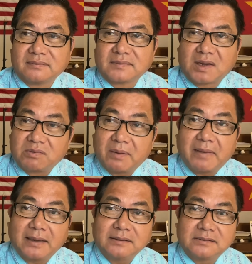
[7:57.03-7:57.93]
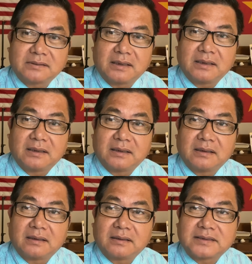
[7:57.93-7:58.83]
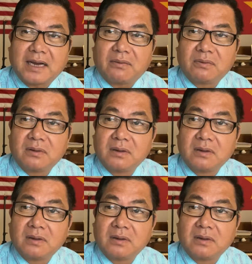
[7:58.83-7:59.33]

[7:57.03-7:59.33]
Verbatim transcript: Không dám bắn thì sao?